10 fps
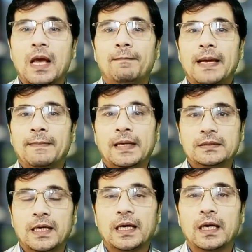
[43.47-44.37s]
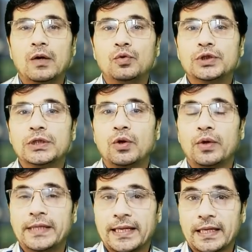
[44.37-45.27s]
मैं बात कर रहा हूं जिन लोगों ने
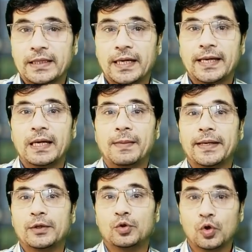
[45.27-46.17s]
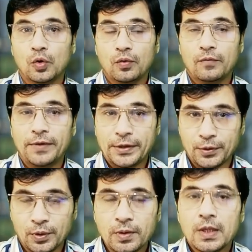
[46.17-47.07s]
देख रखा है हमारे दो वीडियो
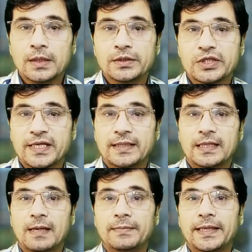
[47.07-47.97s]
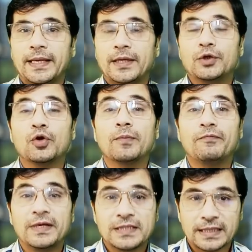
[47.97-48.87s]
जिसके अंदर हमने यूरोप
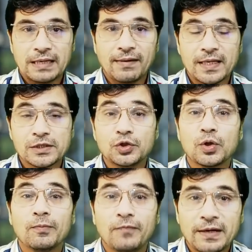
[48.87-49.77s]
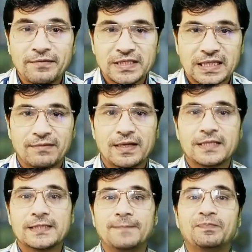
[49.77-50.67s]
वीज़ा के हवाले से यूरोप वर्क वीज़ा के हवाले
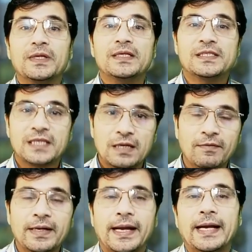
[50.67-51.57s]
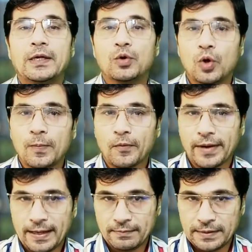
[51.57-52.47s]
से सिल्वर एंड गोल्ड
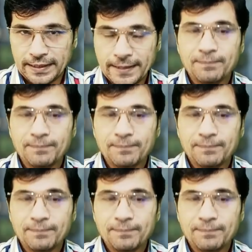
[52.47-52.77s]
प्रोग्राम दिए